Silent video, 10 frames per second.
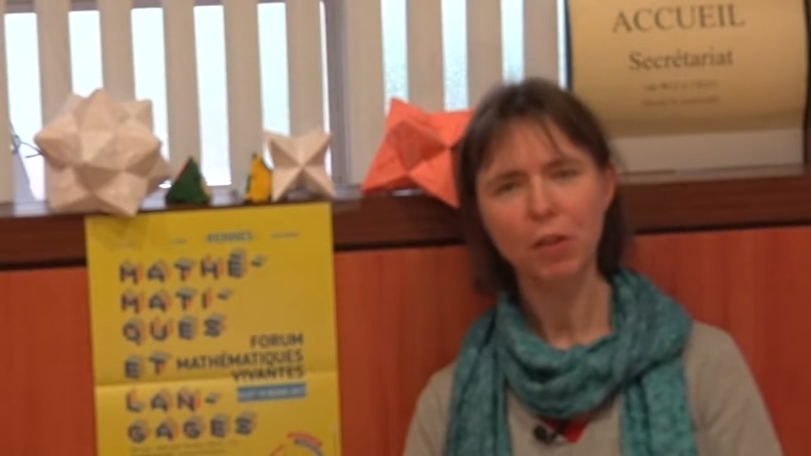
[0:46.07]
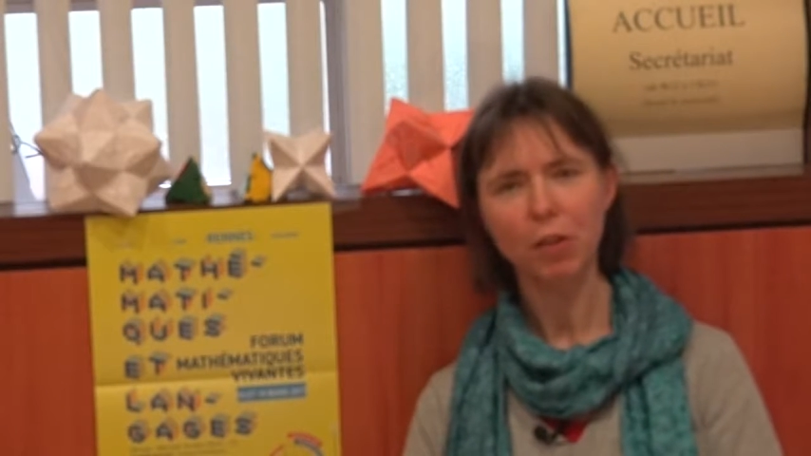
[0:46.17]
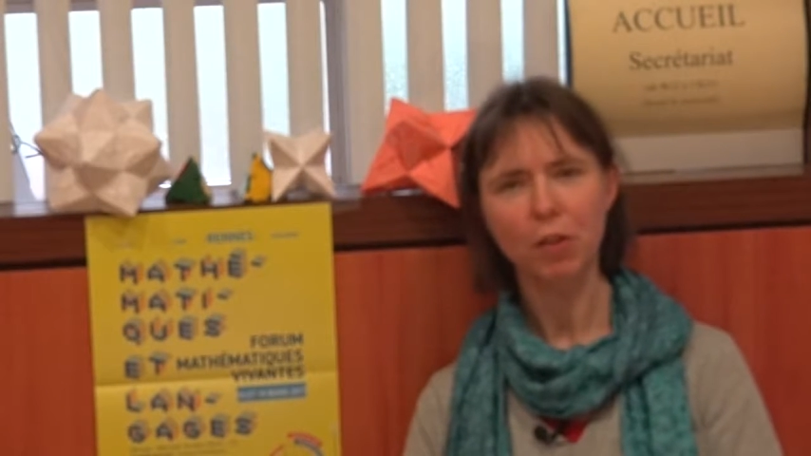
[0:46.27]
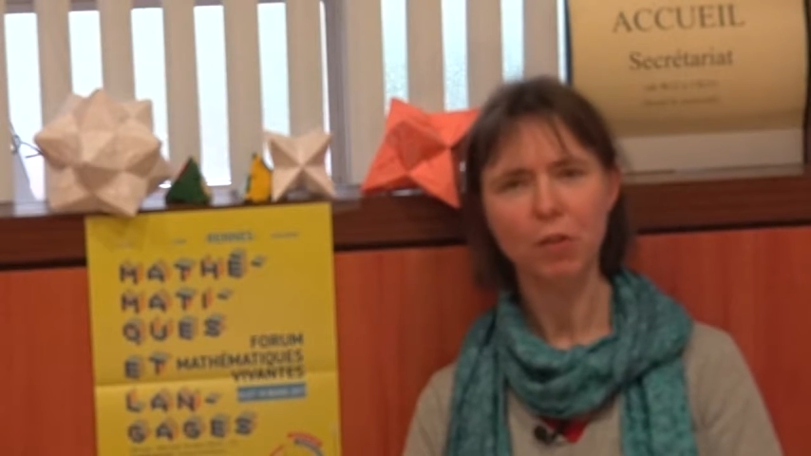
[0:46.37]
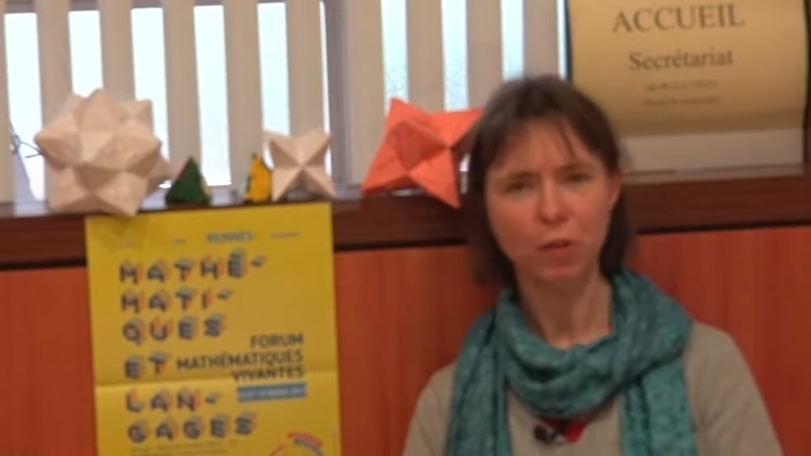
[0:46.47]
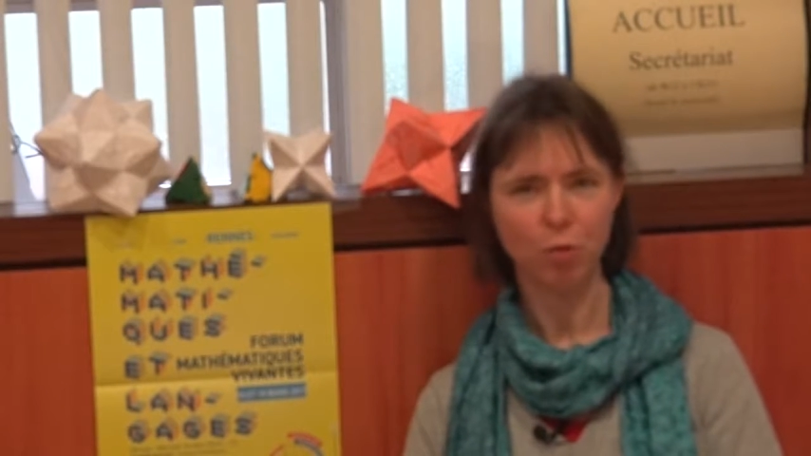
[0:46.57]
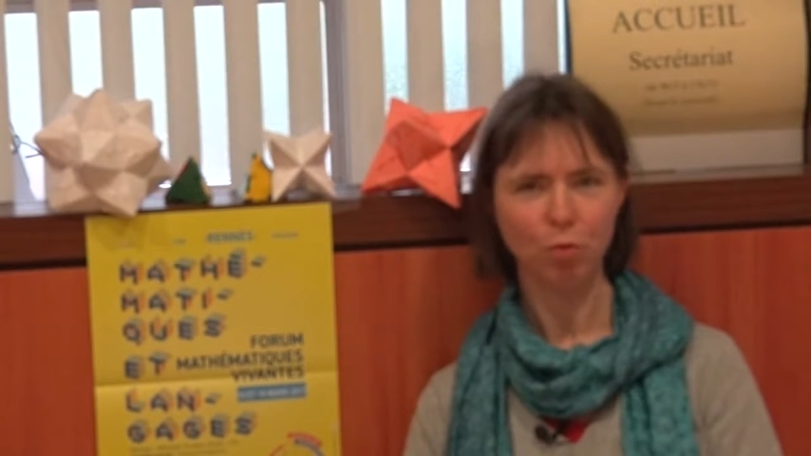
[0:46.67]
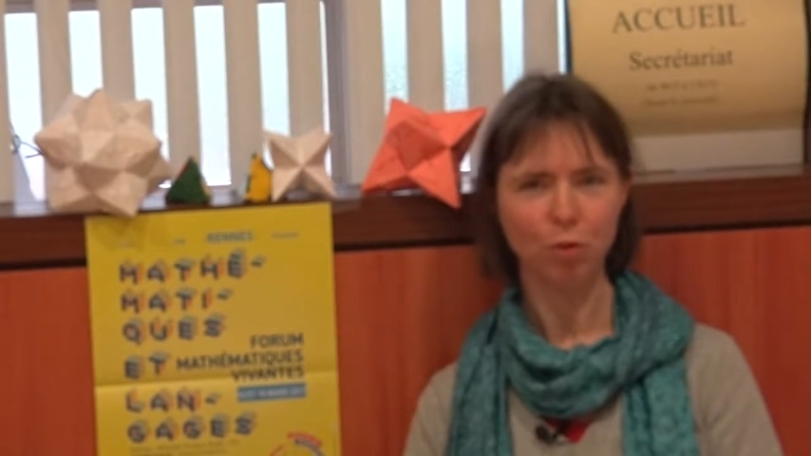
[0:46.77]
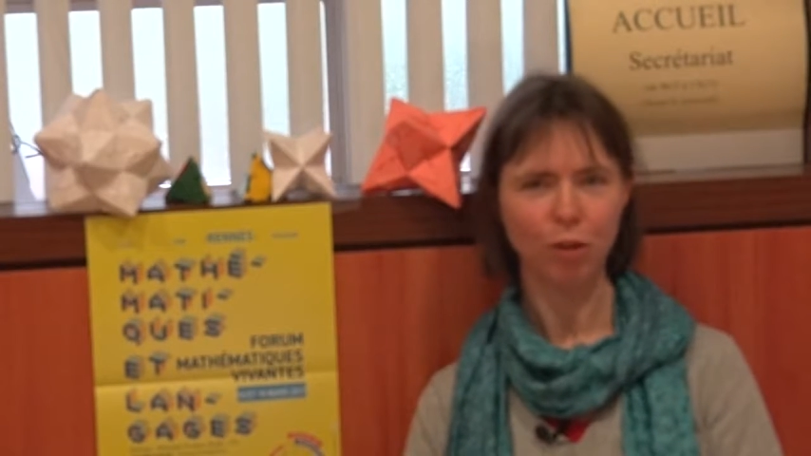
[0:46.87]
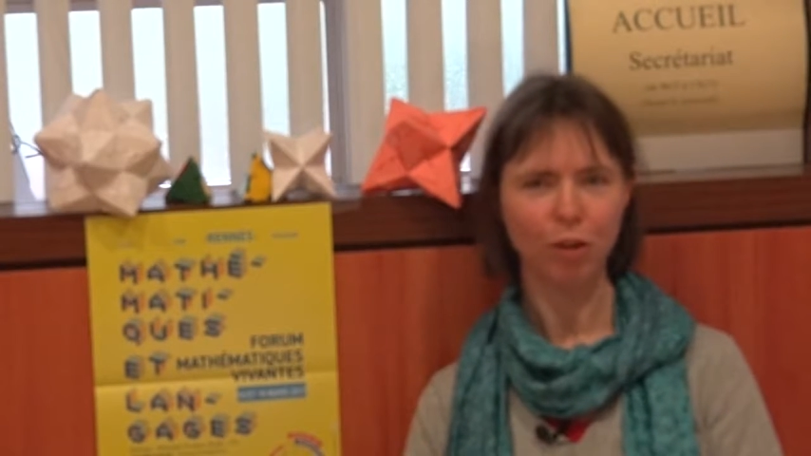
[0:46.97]
euh, c'est
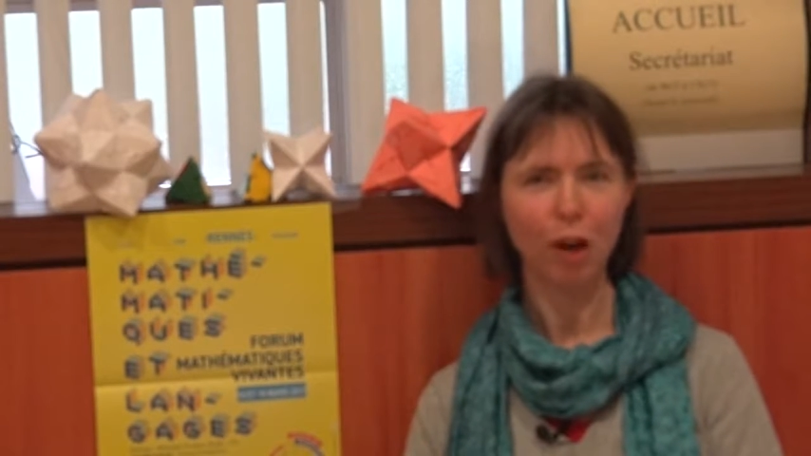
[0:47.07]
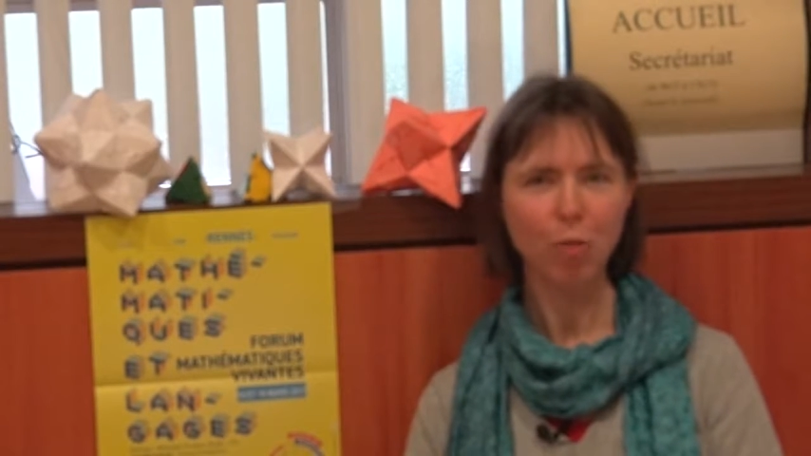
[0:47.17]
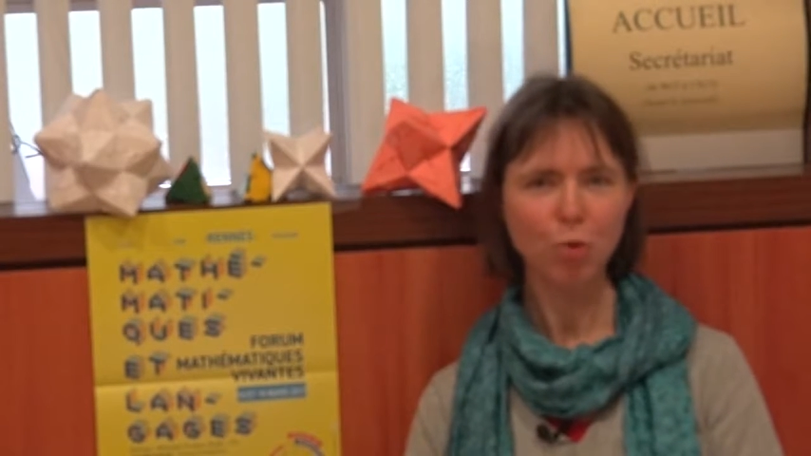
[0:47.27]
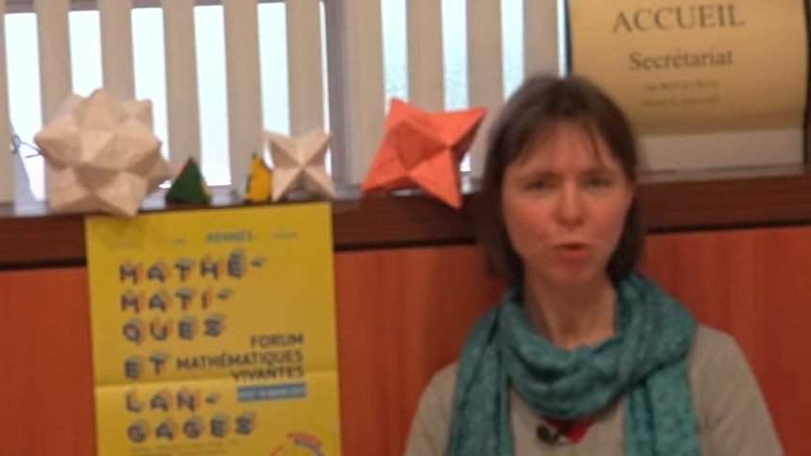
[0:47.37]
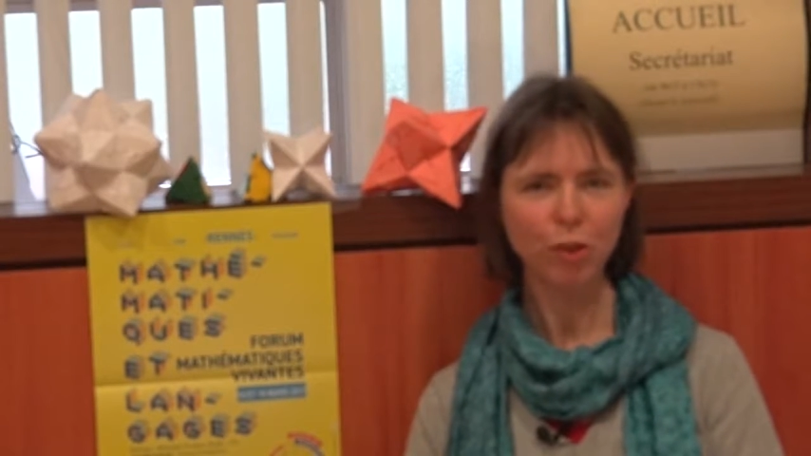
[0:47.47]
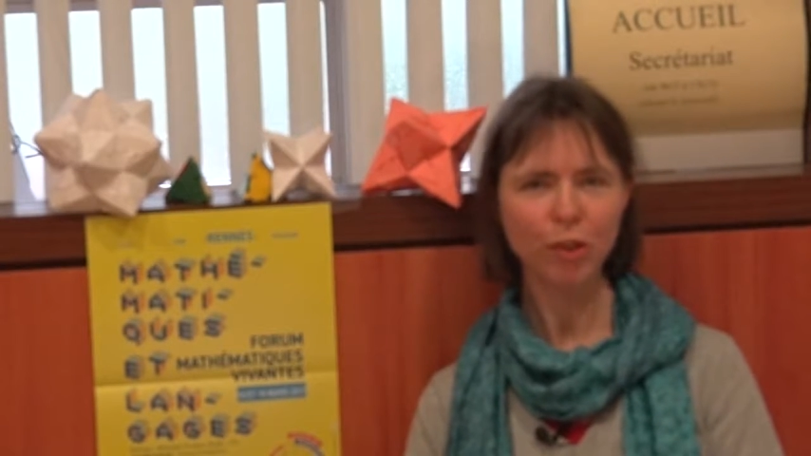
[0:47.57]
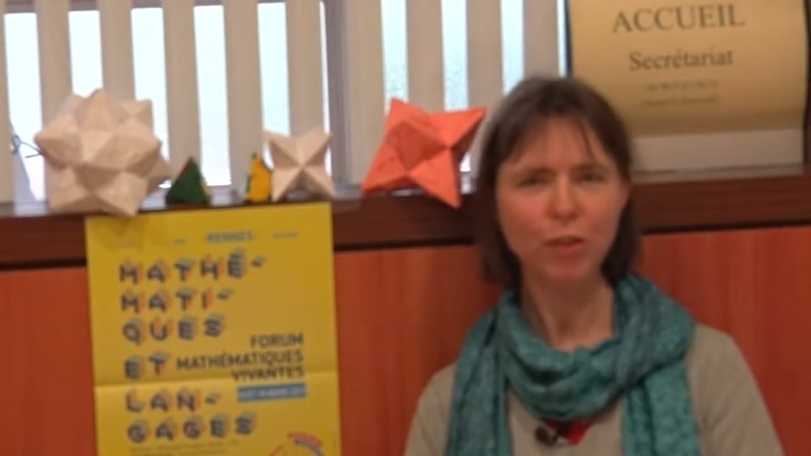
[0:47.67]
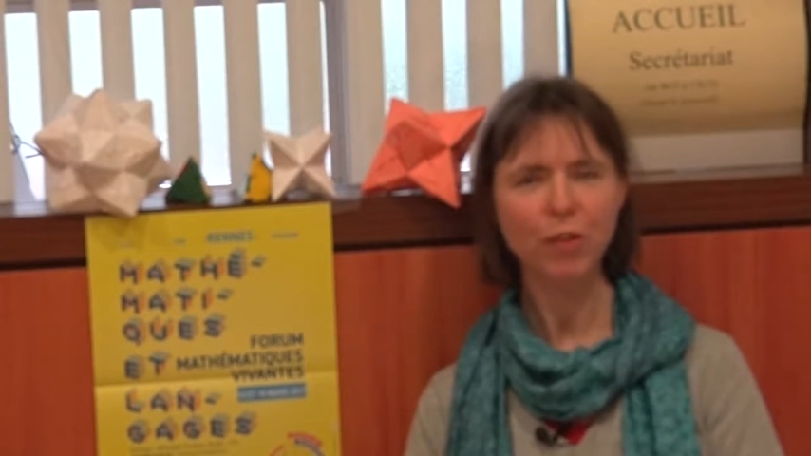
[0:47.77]
souvent amusant,